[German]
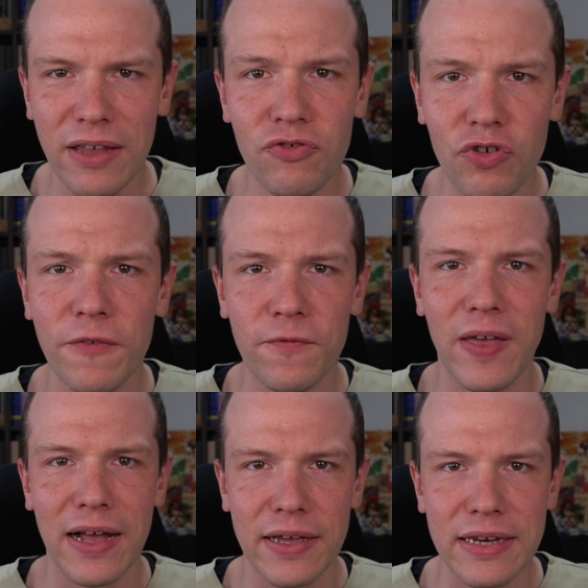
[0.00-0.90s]
das
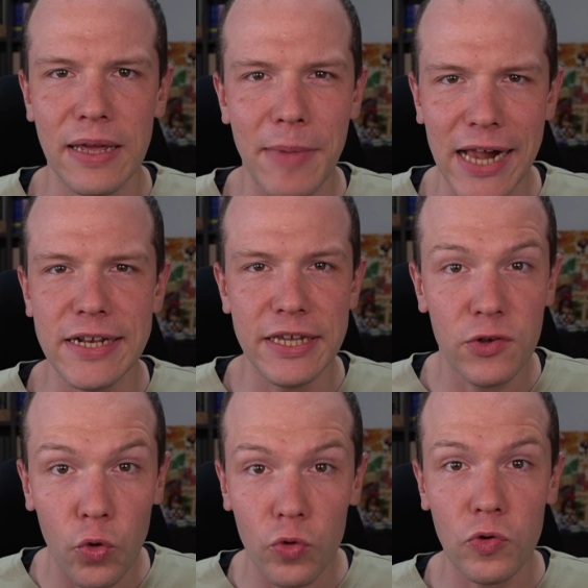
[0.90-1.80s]
Schriftwerk, in dem all die
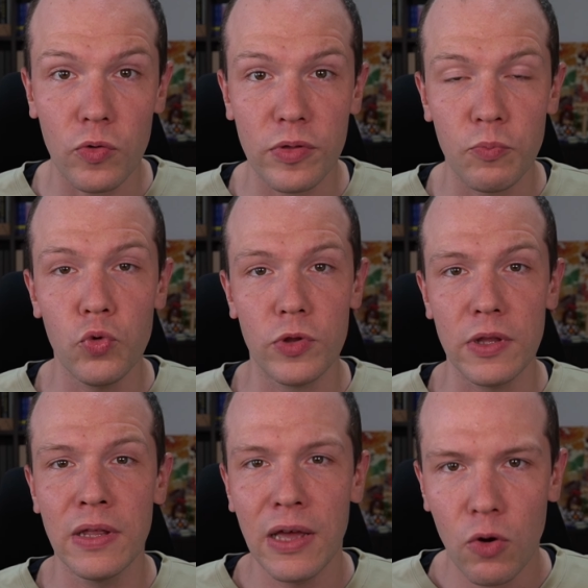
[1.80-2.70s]

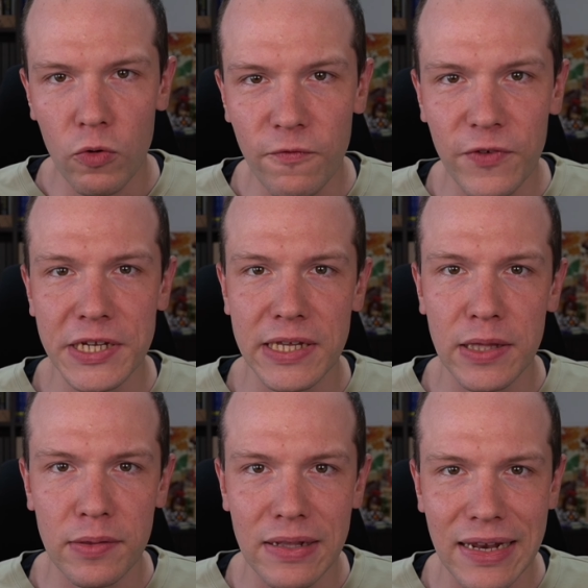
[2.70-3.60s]
Gründungsmythen und
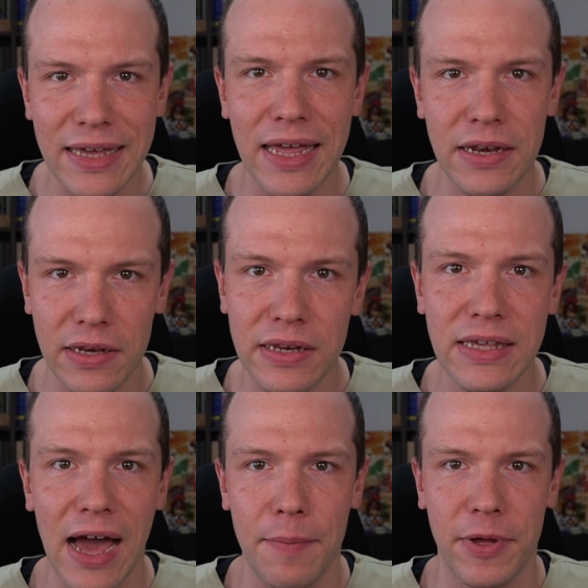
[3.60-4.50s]
wichtigsten Legenden
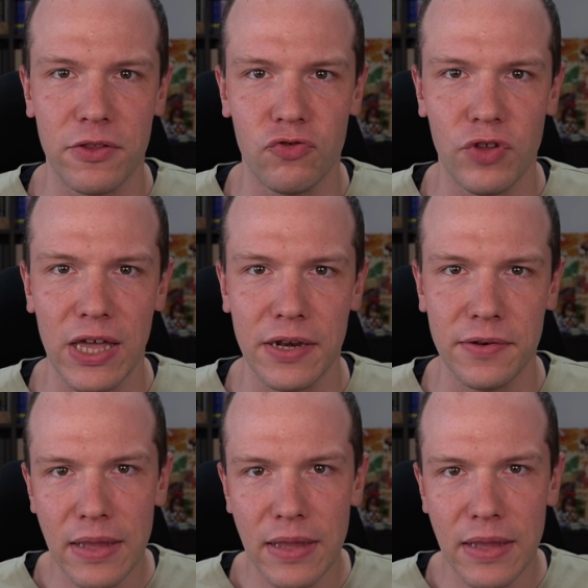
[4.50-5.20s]
Japans stehen.